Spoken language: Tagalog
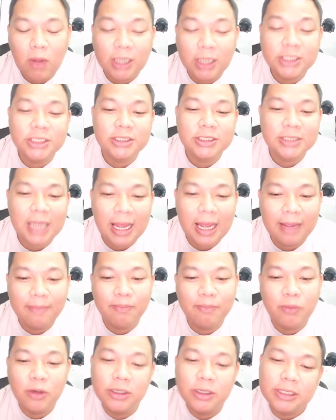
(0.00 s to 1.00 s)
watch time
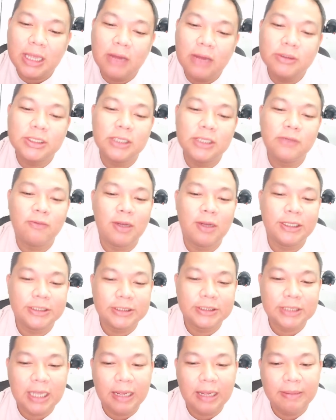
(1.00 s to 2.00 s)
4,000
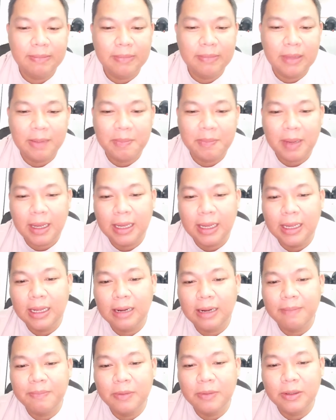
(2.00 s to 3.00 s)
watch time
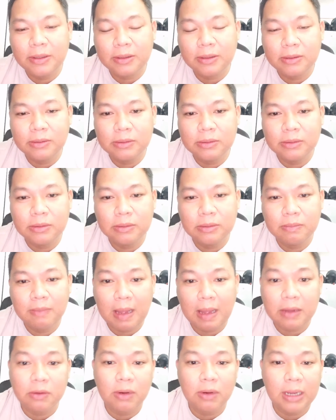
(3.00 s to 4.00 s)
napakahirap yon kung
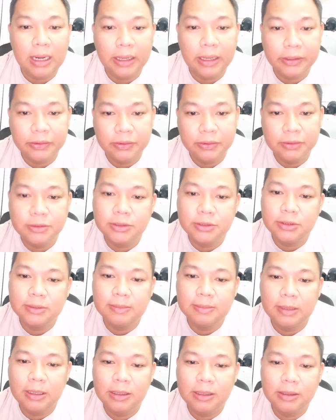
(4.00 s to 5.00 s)
bago ka lang
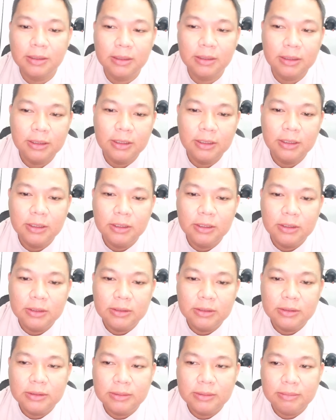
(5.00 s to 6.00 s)
YouTuber
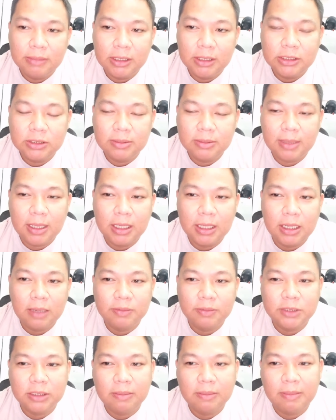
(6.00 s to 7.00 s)
medyo
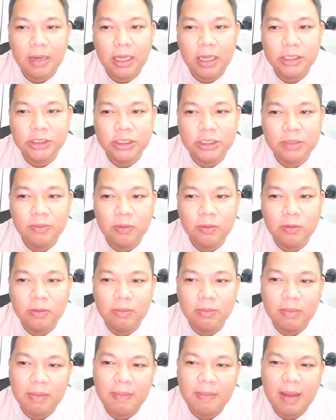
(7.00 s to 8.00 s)
mahirap siya ma-achieve
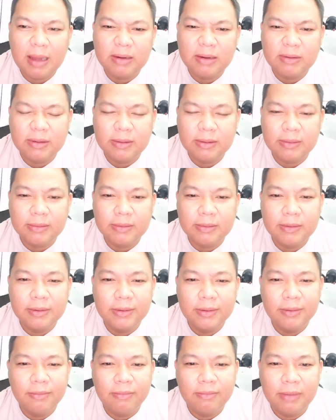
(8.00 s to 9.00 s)
kung paano yun
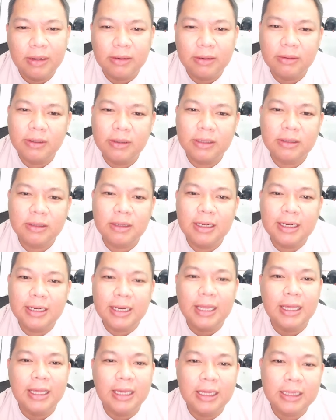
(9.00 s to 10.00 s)
pero ito lang
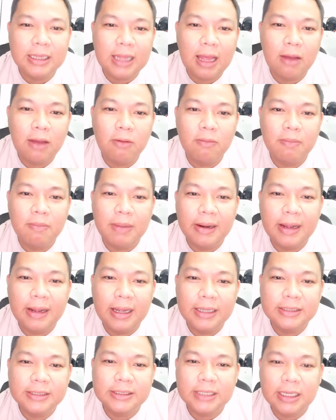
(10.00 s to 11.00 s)
nakikita akong
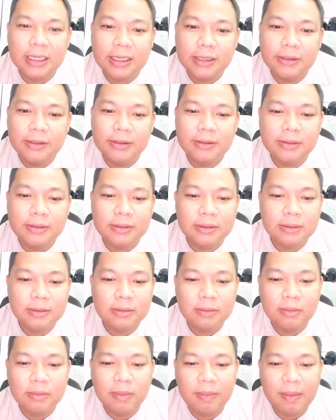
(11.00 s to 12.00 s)
paraan sa ngayon
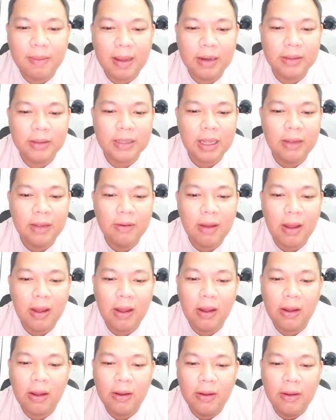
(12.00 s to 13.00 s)
kung paano tayo ah,
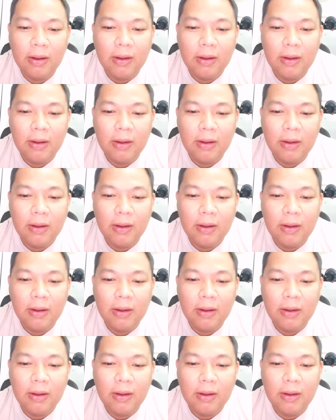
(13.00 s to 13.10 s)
